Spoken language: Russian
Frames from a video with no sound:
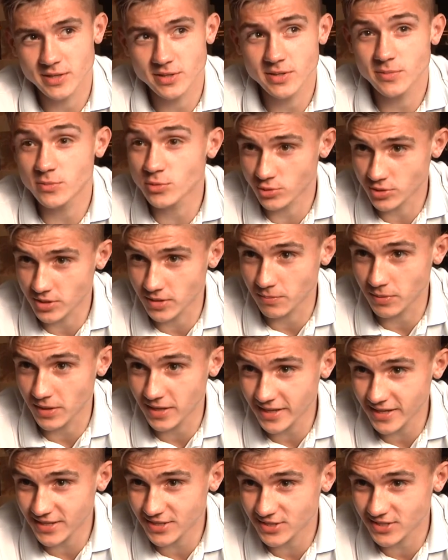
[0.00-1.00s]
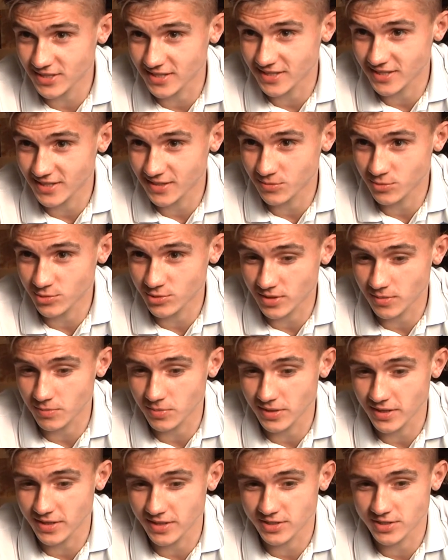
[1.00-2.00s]
немножко полегче, немножко
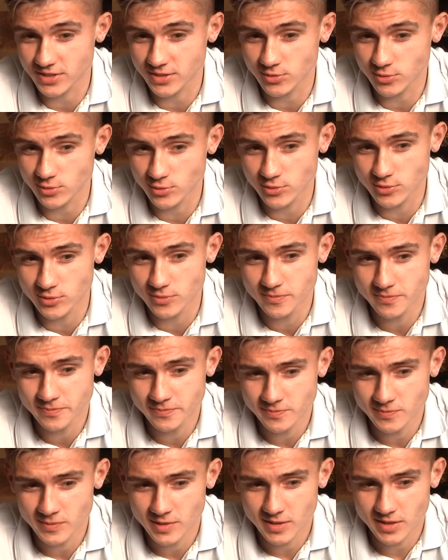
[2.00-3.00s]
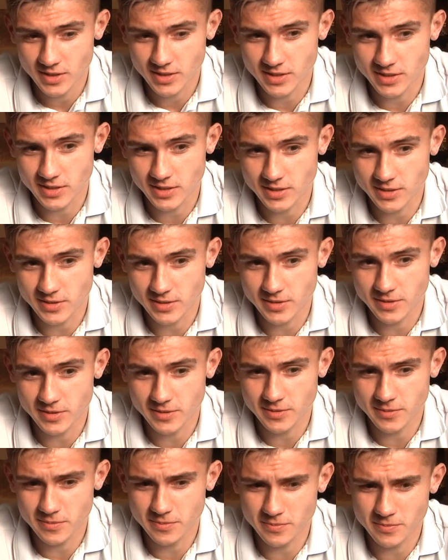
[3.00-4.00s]
полегче, но
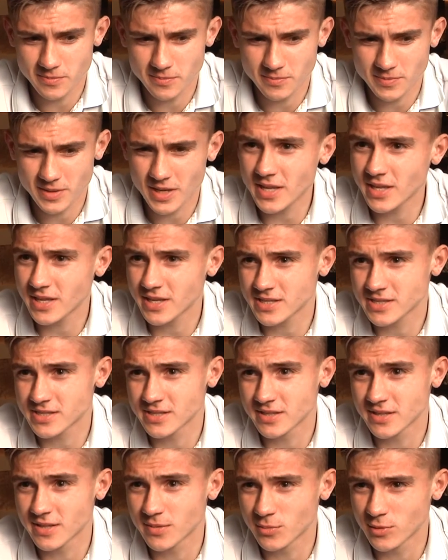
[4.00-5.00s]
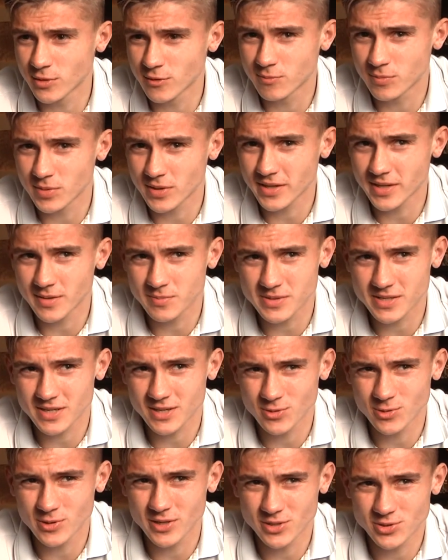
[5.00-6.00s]
э, я не ездил домой, в плане
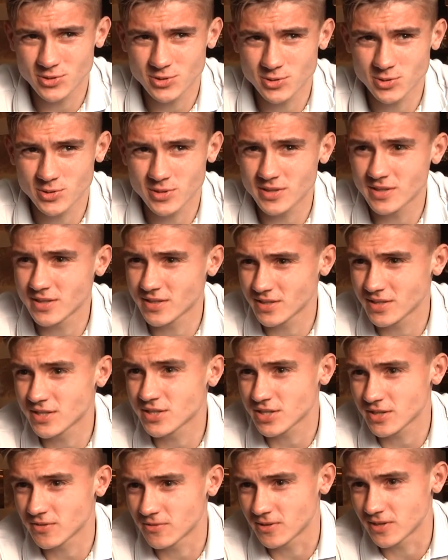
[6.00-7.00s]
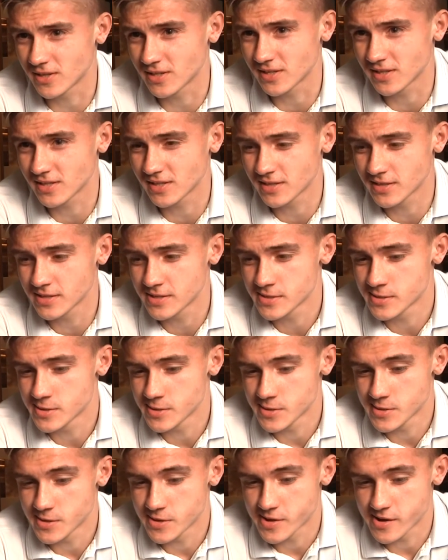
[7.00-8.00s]
психологии чуть-чуть тяжковато.
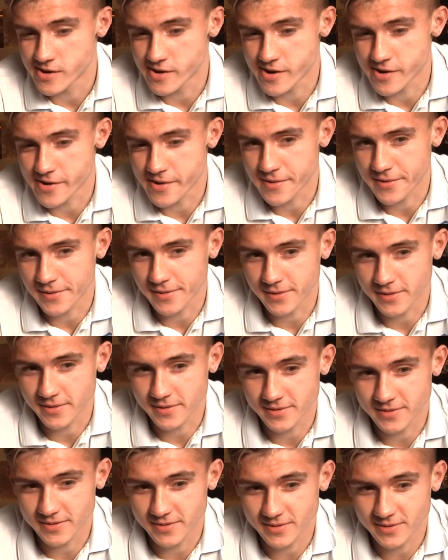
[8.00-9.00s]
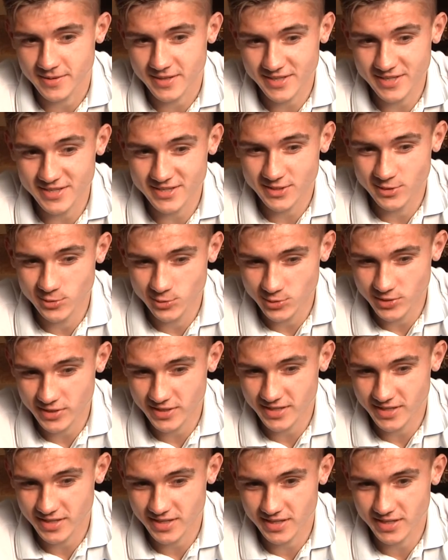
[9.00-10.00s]
Э, конечно,
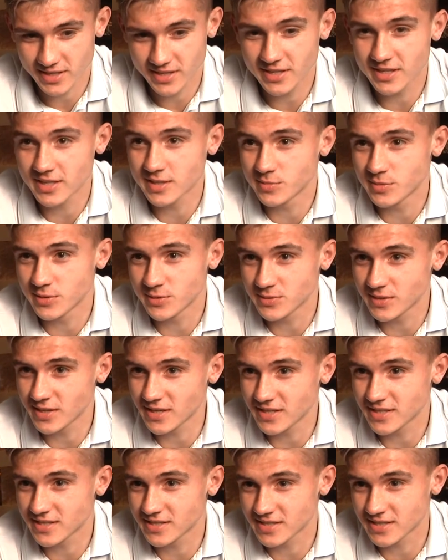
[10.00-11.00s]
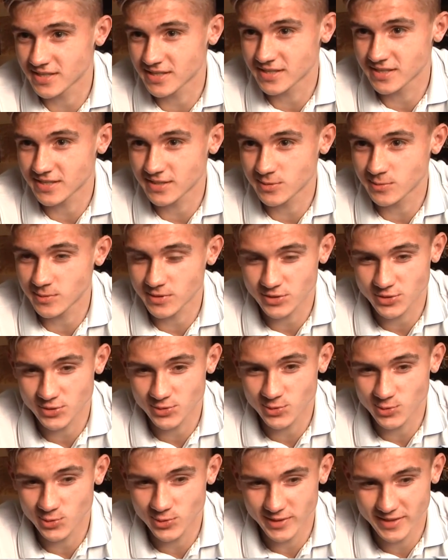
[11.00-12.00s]
уже хотелось бы встретиться со своей
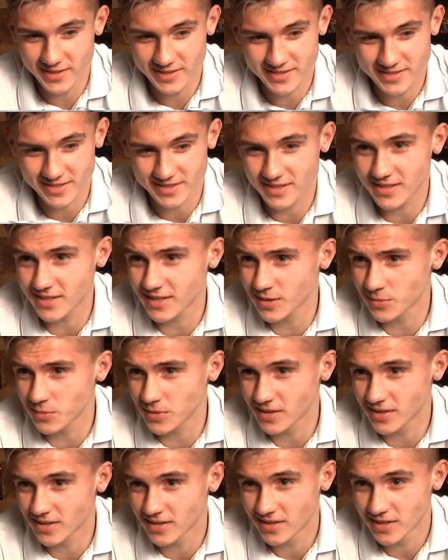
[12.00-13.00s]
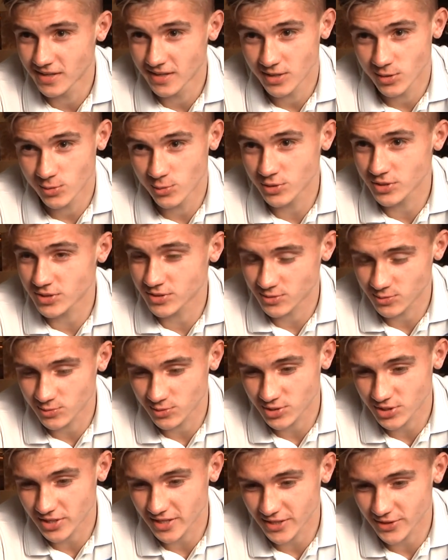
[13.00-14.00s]
женой, с родными, очень
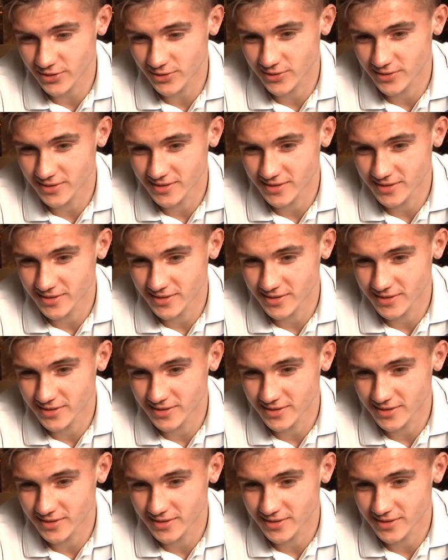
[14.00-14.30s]
скучаю.